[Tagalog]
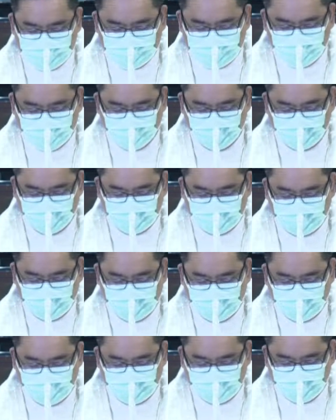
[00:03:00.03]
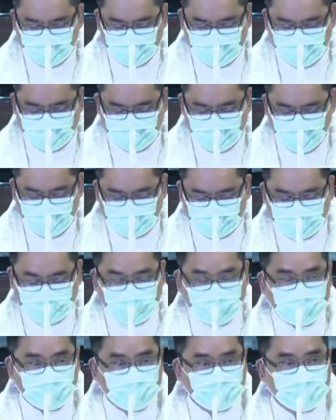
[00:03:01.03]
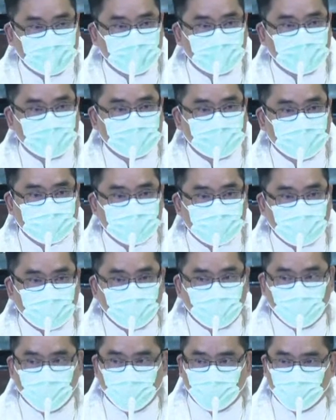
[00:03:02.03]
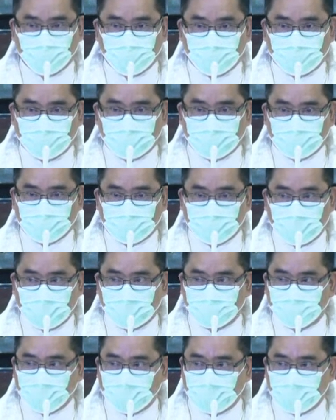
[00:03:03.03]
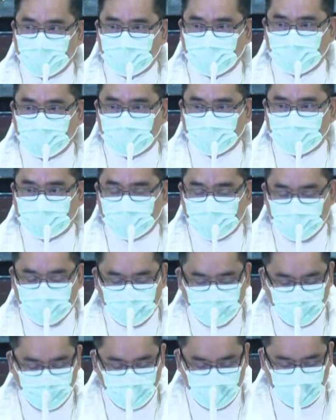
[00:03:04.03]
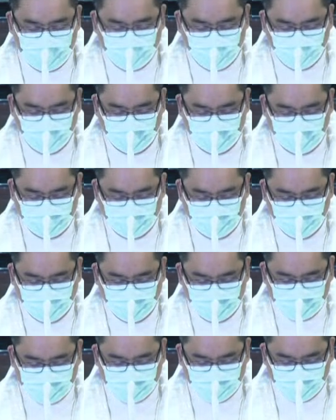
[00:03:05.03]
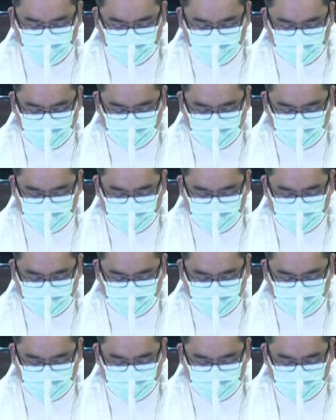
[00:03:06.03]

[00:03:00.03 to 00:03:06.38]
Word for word: sa magitan ng kanyang anak na sanggol na ang pangalan ay Manuel o Jesus.